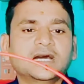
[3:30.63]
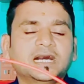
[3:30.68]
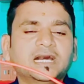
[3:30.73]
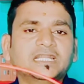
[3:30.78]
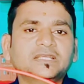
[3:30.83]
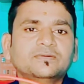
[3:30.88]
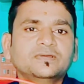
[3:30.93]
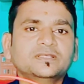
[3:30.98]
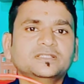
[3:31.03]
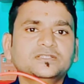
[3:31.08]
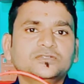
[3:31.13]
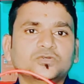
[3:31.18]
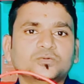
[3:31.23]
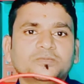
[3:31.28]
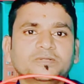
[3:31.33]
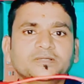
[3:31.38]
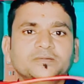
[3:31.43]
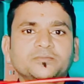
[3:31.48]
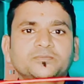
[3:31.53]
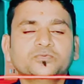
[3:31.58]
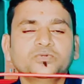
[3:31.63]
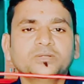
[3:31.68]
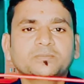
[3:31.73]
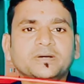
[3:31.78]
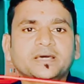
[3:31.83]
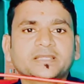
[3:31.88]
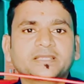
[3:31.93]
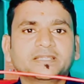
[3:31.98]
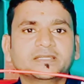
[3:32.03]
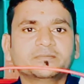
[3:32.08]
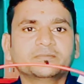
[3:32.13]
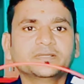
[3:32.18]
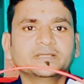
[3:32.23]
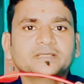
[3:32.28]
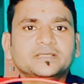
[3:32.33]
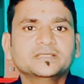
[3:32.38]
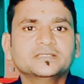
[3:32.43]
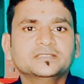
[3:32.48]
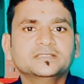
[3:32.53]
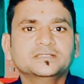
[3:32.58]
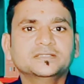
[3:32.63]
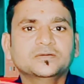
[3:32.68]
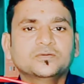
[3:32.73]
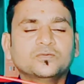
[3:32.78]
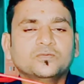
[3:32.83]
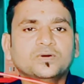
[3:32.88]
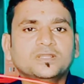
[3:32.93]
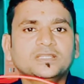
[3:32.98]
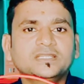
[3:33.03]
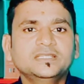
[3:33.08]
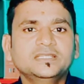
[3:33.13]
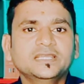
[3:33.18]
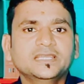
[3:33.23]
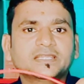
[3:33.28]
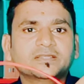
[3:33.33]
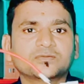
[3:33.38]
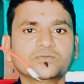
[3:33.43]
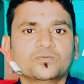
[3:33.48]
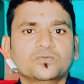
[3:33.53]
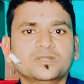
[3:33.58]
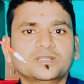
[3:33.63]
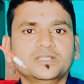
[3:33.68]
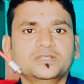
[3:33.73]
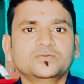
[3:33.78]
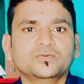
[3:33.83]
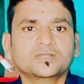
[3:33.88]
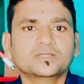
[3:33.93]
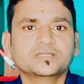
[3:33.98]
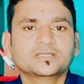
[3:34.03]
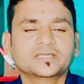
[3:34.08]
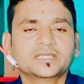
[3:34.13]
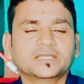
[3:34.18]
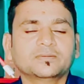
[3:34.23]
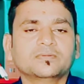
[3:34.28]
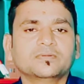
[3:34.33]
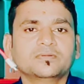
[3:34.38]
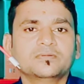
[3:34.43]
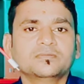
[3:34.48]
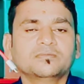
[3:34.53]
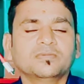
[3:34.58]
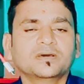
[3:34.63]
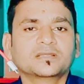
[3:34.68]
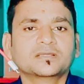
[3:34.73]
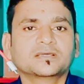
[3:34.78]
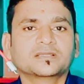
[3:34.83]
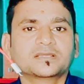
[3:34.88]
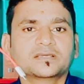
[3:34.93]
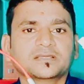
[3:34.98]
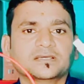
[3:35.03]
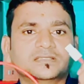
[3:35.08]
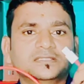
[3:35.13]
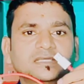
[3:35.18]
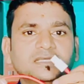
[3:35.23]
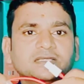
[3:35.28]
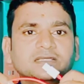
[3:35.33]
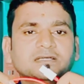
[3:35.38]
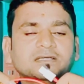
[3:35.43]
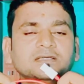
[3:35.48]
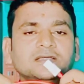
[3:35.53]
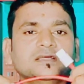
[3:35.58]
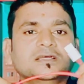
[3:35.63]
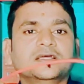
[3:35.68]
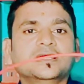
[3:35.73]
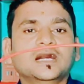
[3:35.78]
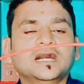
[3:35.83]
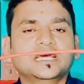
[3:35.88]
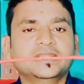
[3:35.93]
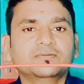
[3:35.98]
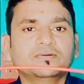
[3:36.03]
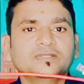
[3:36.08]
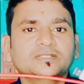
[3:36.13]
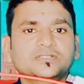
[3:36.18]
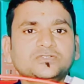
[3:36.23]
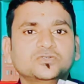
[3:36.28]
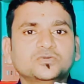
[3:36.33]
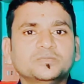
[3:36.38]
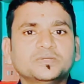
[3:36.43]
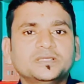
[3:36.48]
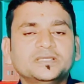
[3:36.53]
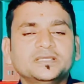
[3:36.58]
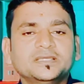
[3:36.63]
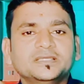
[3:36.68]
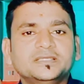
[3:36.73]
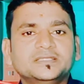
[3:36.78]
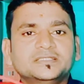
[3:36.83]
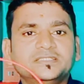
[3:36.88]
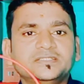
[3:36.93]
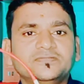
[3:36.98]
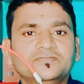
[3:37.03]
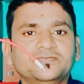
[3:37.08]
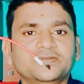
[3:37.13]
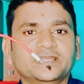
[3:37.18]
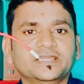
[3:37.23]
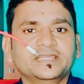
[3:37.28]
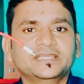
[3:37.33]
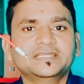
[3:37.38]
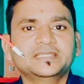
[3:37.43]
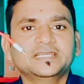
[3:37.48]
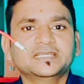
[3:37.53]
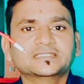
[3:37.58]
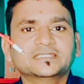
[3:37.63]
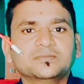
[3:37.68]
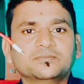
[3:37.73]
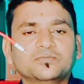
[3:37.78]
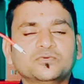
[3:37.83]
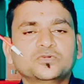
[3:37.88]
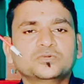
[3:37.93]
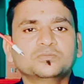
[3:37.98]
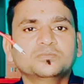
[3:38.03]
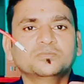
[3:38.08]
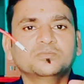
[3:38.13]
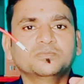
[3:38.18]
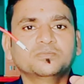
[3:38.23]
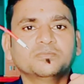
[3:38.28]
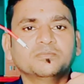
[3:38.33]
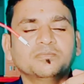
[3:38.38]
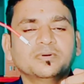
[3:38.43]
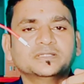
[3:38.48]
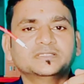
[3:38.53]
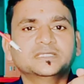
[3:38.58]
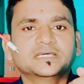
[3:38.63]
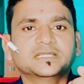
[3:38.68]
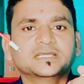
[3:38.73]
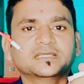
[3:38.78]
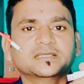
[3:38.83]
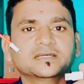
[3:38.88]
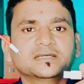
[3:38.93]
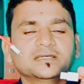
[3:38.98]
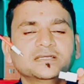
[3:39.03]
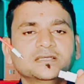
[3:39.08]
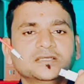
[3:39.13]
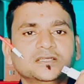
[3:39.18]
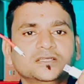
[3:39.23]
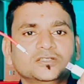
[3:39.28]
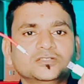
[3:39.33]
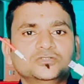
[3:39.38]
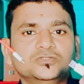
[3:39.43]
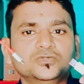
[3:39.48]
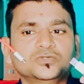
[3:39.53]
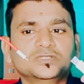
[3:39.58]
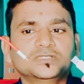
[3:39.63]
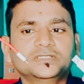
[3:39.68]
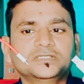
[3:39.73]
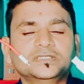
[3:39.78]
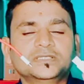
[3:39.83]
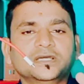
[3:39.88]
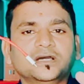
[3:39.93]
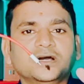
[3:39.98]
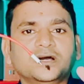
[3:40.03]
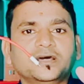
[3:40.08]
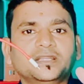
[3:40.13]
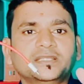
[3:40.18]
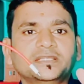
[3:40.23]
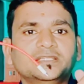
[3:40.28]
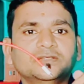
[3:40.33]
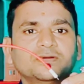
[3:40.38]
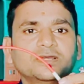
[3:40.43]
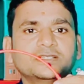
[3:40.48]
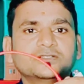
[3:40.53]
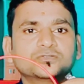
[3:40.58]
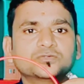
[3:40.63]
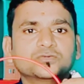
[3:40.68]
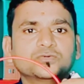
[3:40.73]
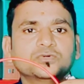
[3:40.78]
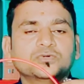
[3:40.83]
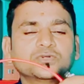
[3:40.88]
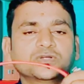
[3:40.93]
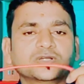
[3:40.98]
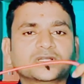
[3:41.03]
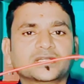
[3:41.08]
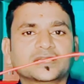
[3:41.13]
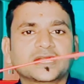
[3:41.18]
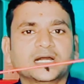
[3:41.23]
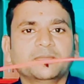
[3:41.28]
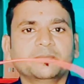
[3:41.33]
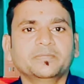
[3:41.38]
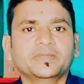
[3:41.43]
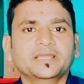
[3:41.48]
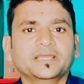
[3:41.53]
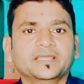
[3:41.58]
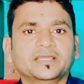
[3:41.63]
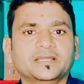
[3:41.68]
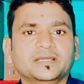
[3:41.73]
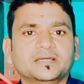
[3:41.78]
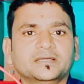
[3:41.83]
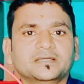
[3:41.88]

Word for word: आने वाले दिनों में पूरे मार्केट में वनली एंड वनली वन केबल बन करके रह जाएगा आने वाले दिनों में ऐसी एक ही ऐसा पोर्ट बचा रहेगा जो कि हर एक डिवाइस को काम में आएगा